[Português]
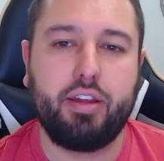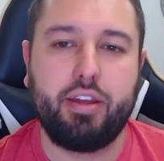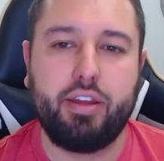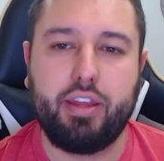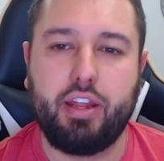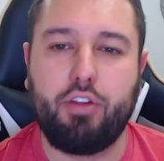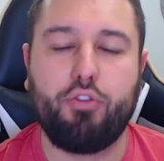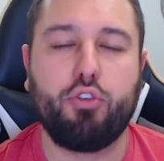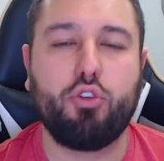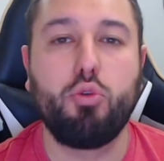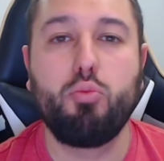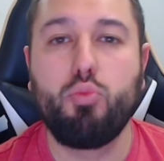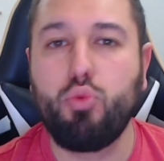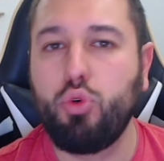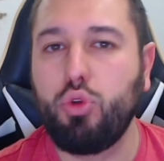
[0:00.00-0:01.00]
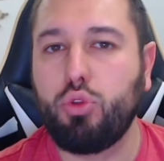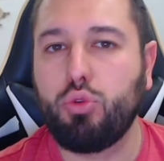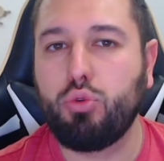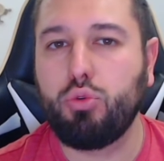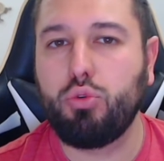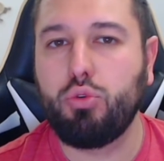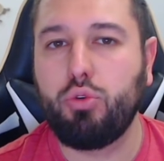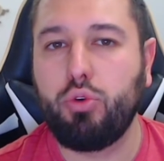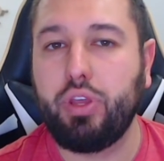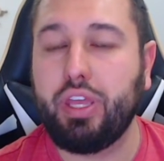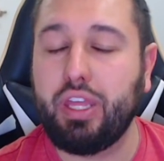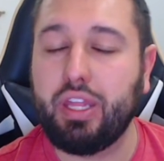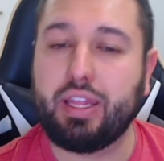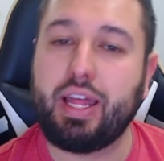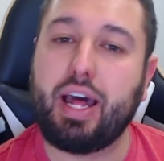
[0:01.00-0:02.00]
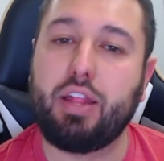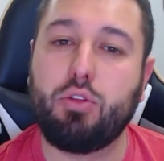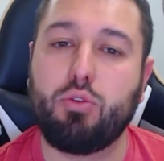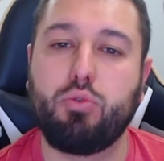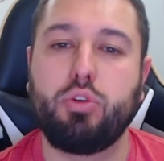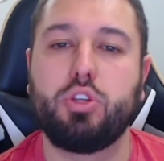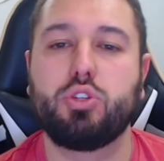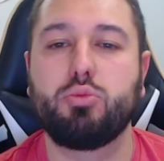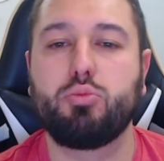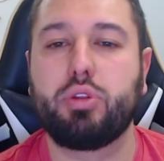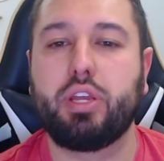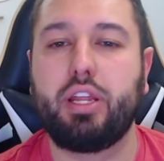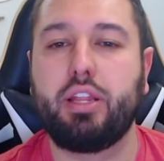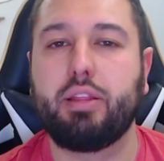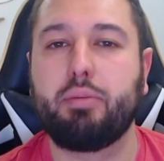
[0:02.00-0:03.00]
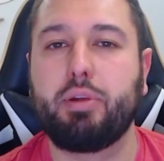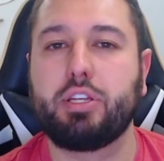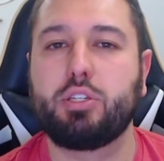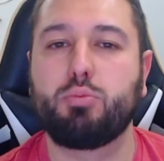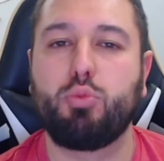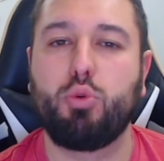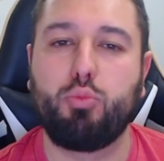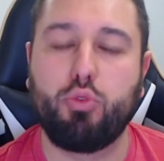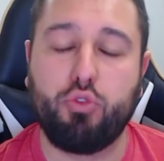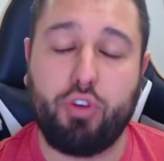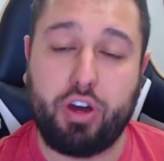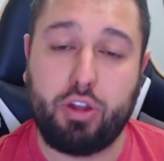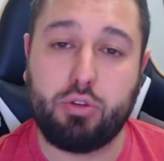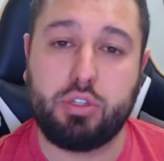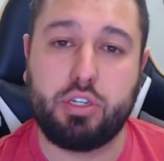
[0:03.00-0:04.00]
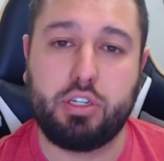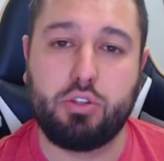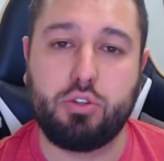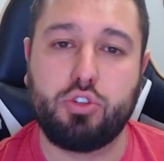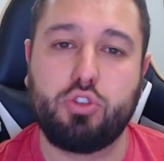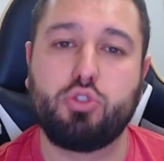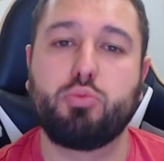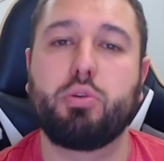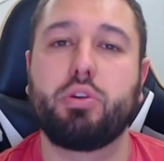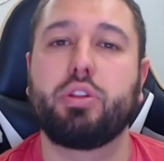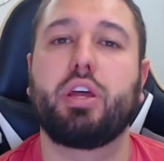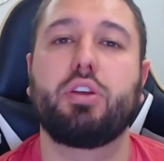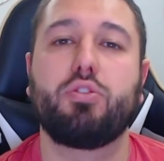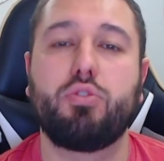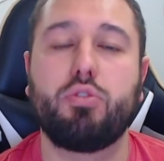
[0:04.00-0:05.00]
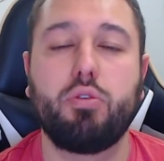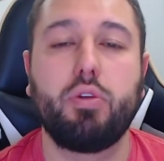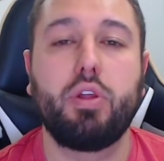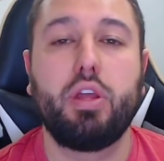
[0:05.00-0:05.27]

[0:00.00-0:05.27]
E ele ficou muito irritado com isso, porque ele participou por vários anos de Supernatural.